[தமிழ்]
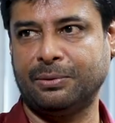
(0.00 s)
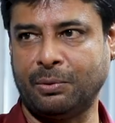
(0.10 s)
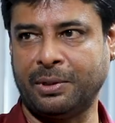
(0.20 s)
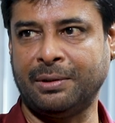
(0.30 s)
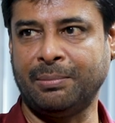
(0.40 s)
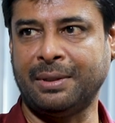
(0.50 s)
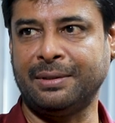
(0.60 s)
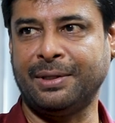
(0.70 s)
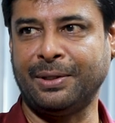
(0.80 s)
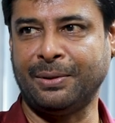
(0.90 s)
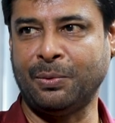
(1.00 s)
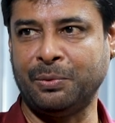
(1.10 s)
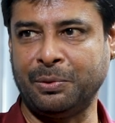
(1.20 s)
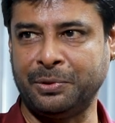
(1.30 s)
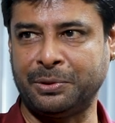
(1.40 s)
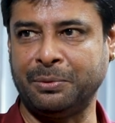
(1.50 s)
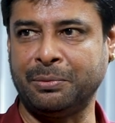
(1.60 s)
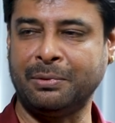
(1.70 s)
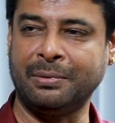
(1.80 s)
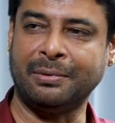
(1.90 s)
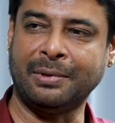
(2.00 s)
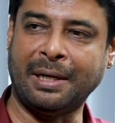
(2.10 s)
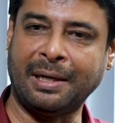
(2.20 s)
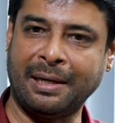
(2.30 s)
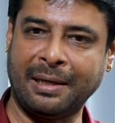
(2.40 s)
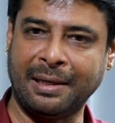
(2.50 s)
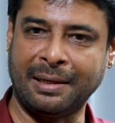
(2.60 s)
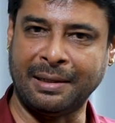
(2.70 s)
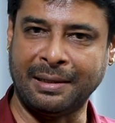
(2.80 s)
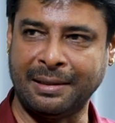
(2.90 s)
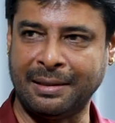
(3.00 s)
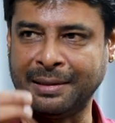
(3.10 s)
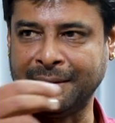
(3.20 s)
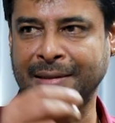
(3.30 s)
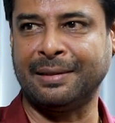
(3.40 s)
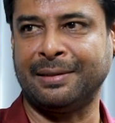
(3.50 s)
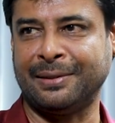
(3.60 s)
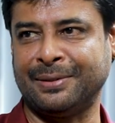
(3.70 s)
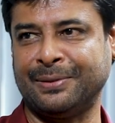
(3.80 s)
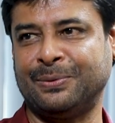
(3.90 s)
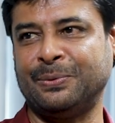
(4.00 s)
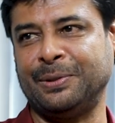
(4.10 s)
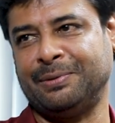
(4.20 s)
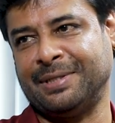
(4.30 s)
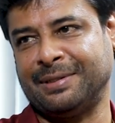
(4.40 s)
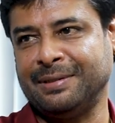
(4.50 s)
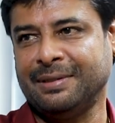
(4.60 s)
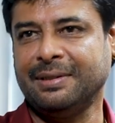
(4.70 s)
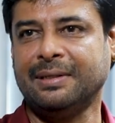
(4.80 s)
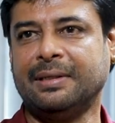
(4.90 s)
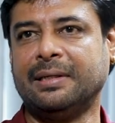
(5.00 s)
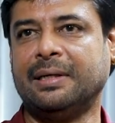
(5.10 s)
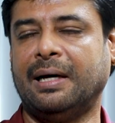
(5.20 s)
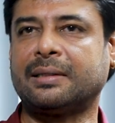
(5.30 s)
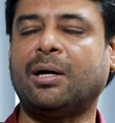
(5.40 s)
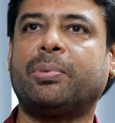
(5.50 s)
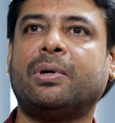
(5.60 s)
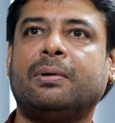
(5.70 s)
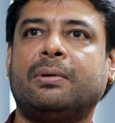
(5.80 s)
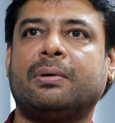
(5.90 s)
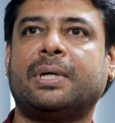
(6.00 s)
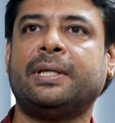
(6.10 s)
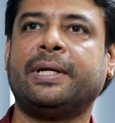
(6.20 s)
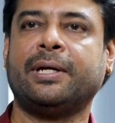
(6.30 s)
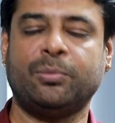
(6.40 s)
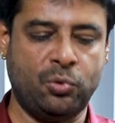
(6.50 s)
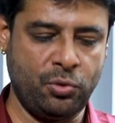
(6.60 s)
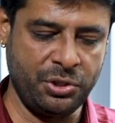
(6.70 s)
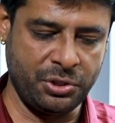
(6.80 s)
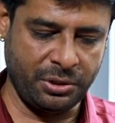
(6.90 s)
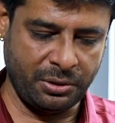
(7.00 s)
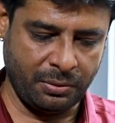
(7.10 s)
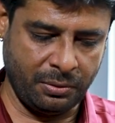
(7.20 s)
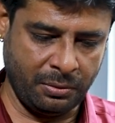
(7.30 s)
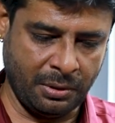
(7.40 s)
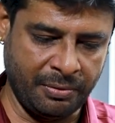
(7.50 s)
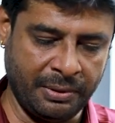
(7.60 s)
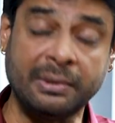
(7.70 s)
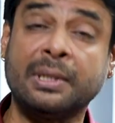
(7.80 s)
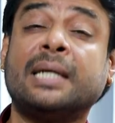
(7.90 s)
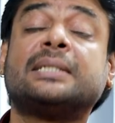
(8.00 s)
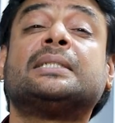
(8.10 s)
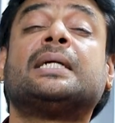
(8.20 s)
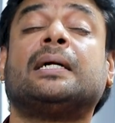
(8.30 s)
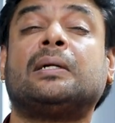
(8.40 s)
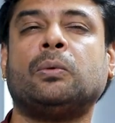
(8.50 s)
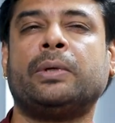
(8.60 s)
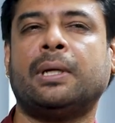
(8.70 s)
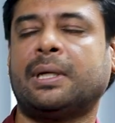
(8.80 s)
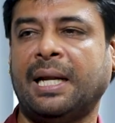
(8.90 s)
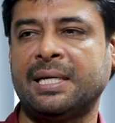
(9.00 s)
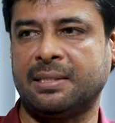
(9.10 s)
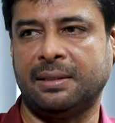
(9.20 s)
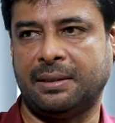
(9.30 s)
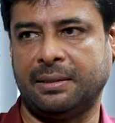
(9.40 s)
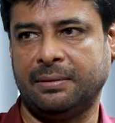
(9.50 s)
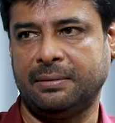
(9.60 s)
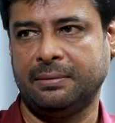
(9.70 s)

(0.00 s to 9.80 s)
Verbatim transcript: ஸோ இந்த மாதிரி ஒவ்வொரு விஷயமும் அங்கே அங்கே அங்கே அங்கே அங்கே அங்கே தூண்டி விட்டார் அதுக்கப்புறம் கதை நேரம் முடிஞ்சு ஒரு அவர் வந்து அசிஸ்டன்ட் டைரக்டர் யூனியனில் கிளாஸ் எடுத்தார்